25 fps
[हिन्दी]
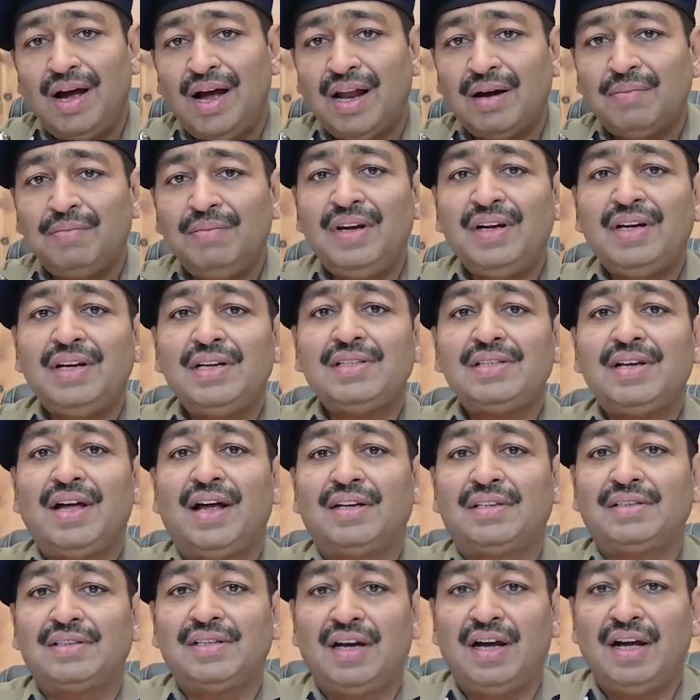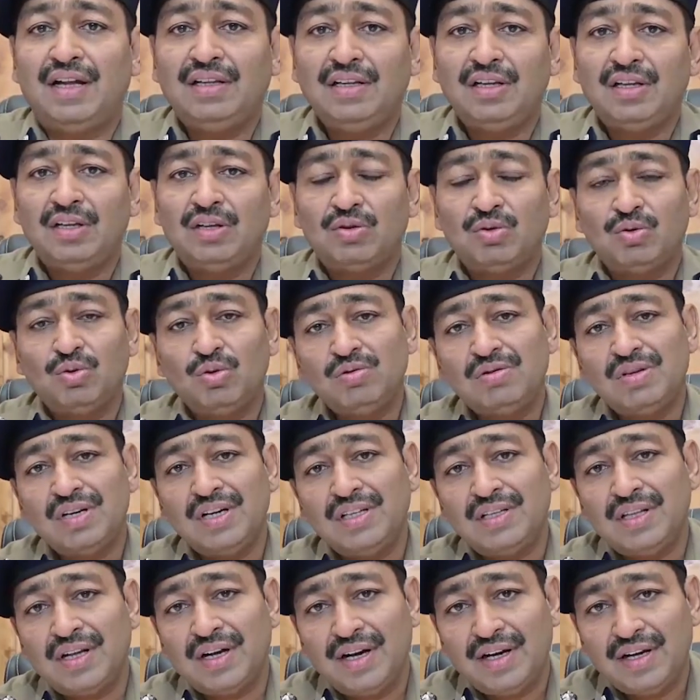आर्मी के साथ साथ
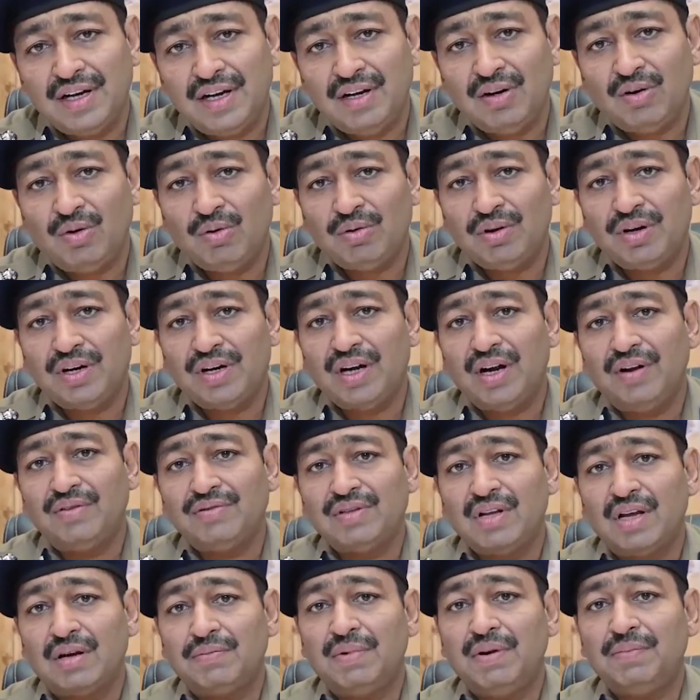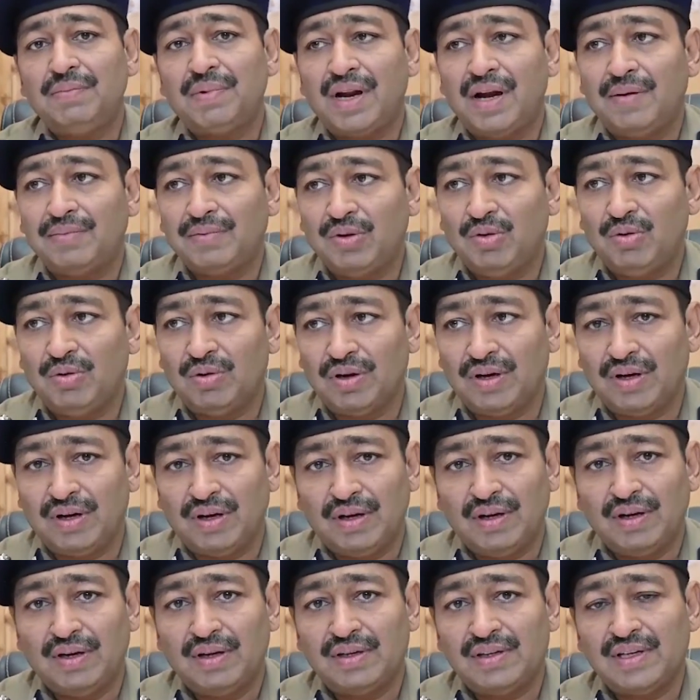दूसरी तरह की नौकरी के अवसर भी प्राप्त होंगे
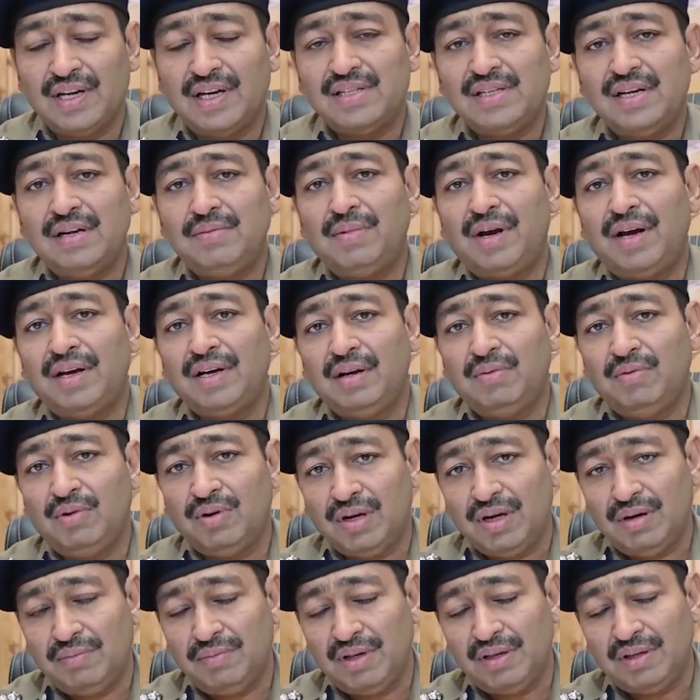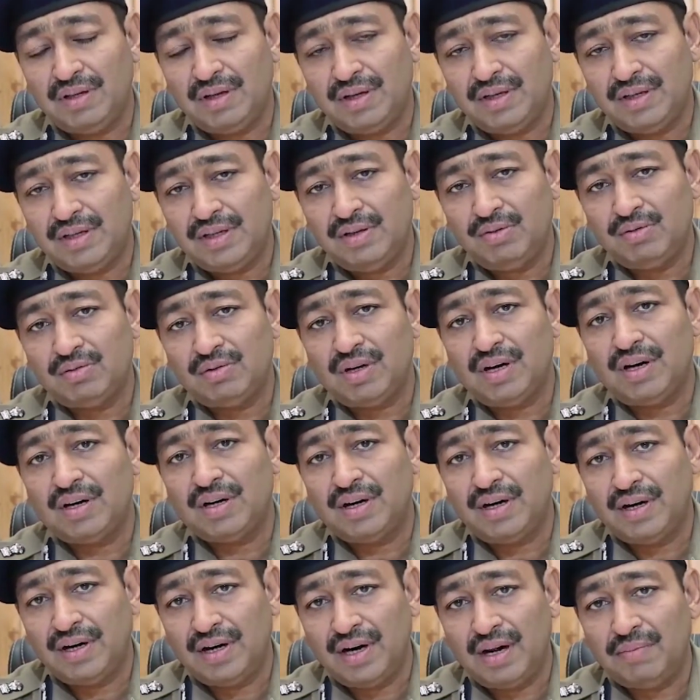जैसे माननीय मुख्यमंत्री जी
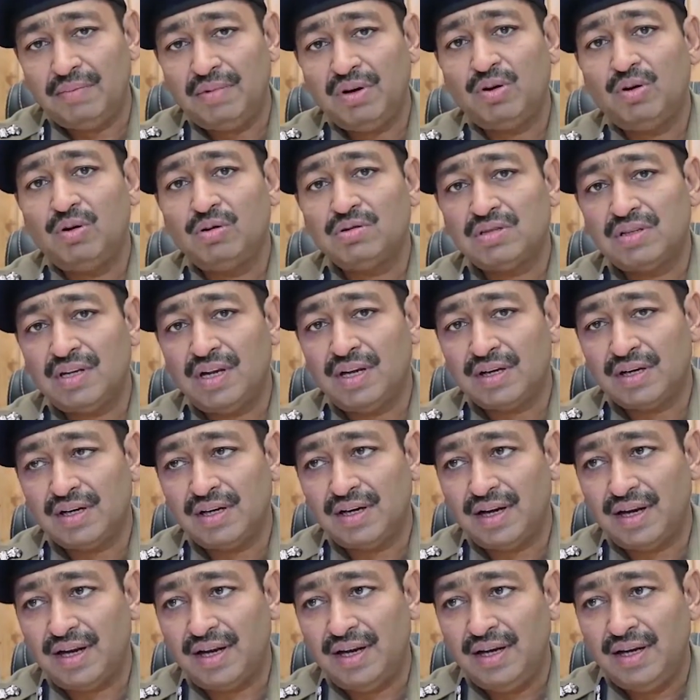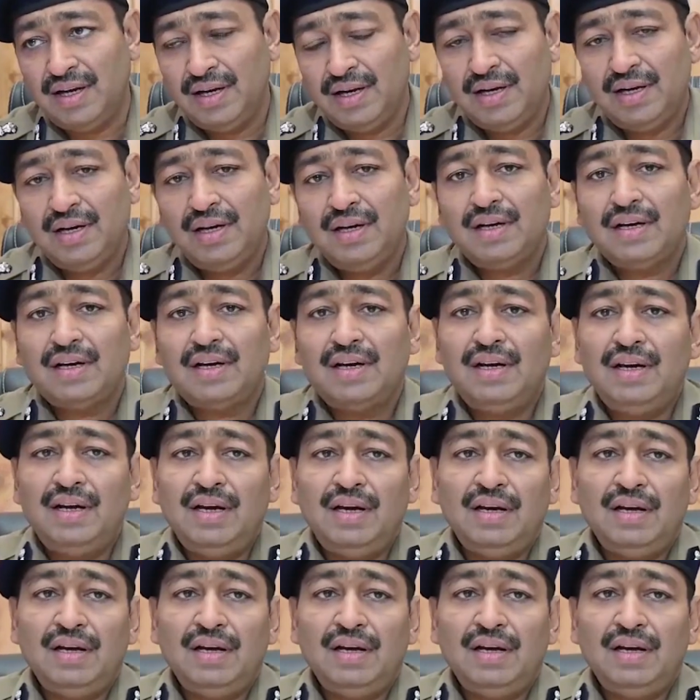उत्तराखंड ने भी घोषणा की है कि